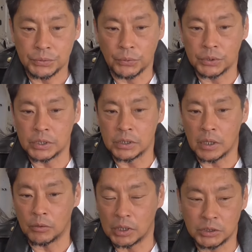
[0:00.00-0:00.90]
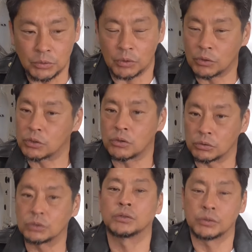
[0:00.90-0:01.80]
布団引いて親父を
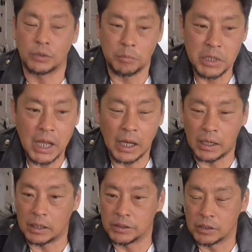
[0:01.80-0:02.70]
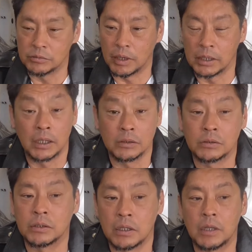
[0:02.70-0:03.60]
今日ちょっとそれ見ながら寝るわなん
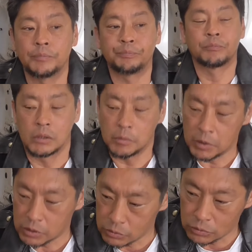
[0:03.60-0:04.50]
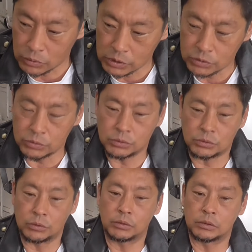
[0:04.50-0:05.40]
つってねでまあ昨日こうやってずっ
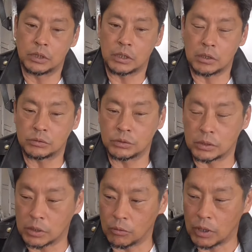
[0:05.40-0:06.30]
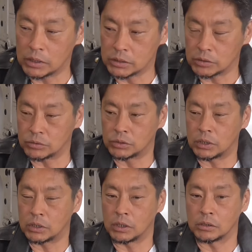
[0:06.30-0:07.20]
と寝てる姿を観察し
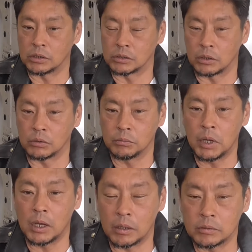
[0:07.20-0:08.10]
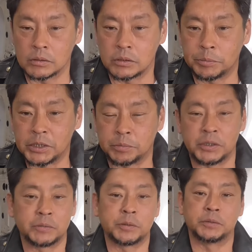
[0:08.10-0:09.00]
てたんですけどまあ
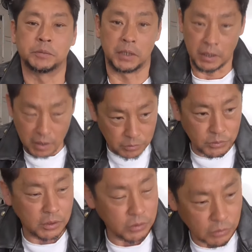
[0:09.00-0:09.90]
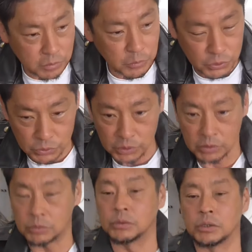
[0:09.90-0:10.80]
スピスピスピスピ寝てるんですよ気持ちよ
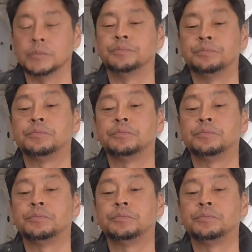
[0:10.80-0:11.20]
さそうに。